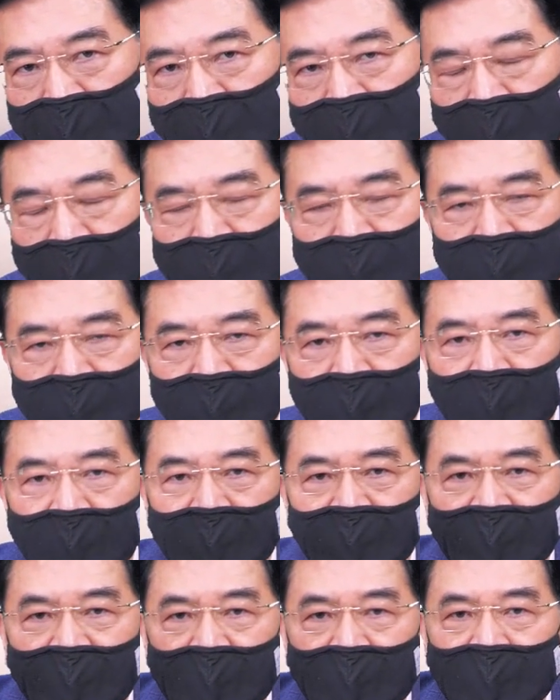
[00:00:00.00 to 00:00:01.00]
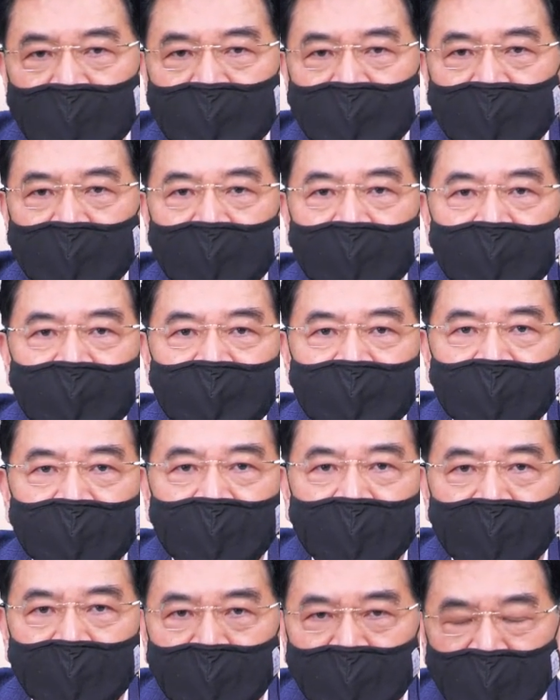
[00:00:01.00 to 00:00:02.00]
当时联发科涨到一千
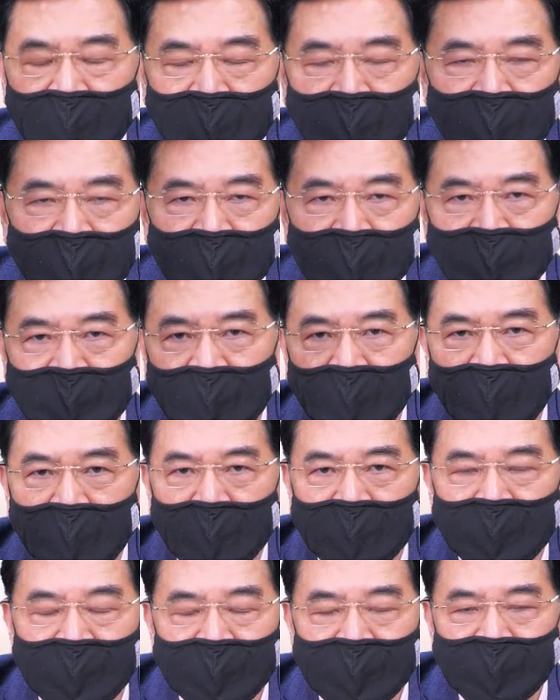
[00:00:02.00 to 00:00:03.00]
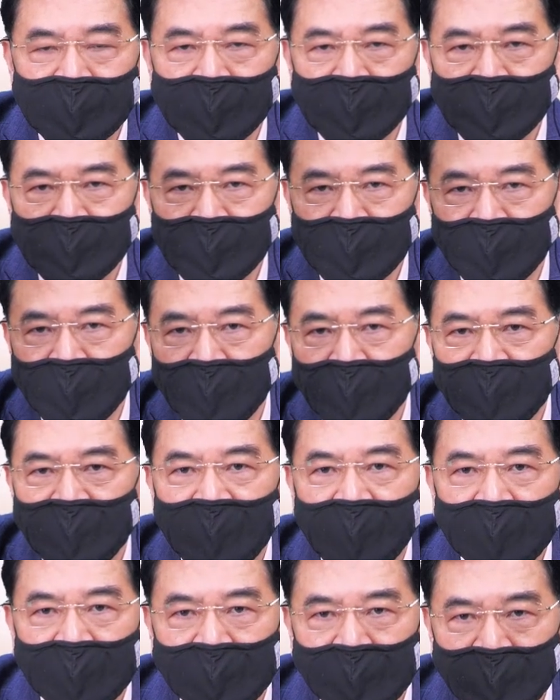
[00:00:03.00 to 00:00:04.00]
二，每个都跟你讲 IC 设计，联
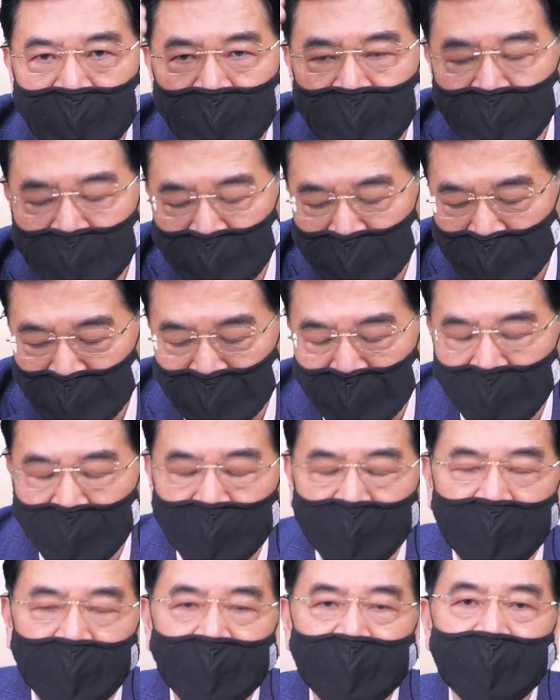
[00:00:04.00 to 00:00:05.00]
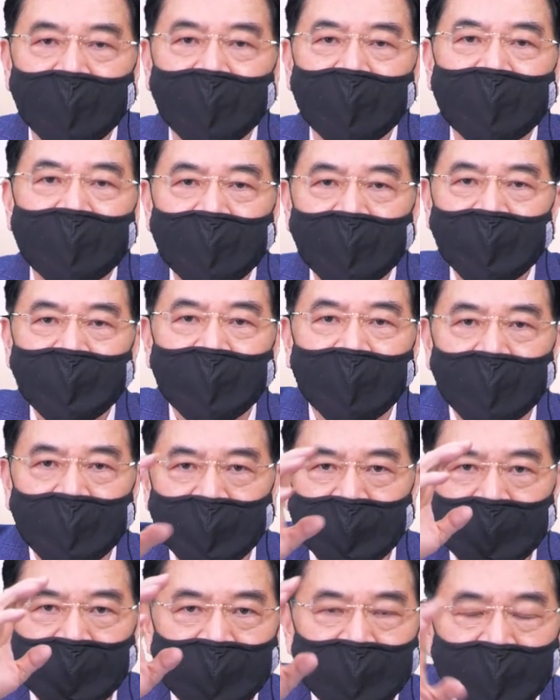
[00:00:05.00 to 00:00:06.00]
发科赶快买。我跟你讲，
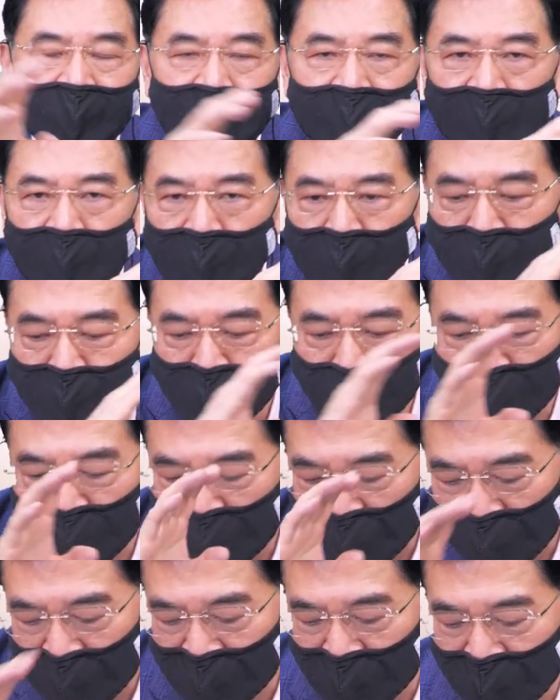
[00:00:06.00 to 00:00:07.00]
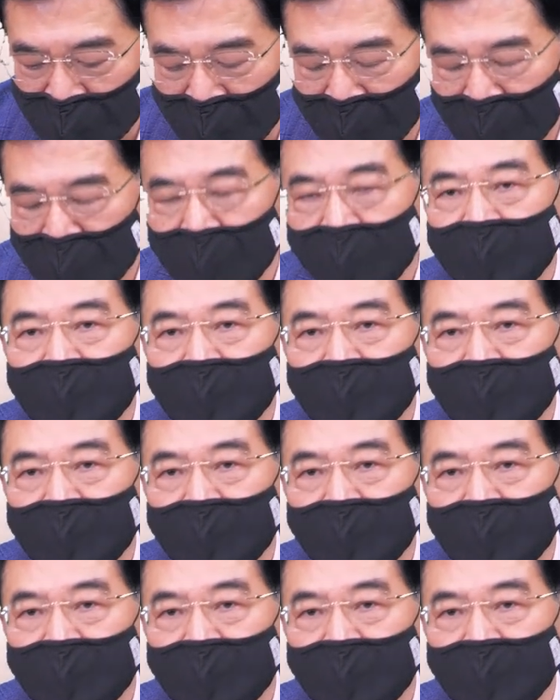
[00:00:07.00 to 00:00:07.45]
你今天都输得很惨。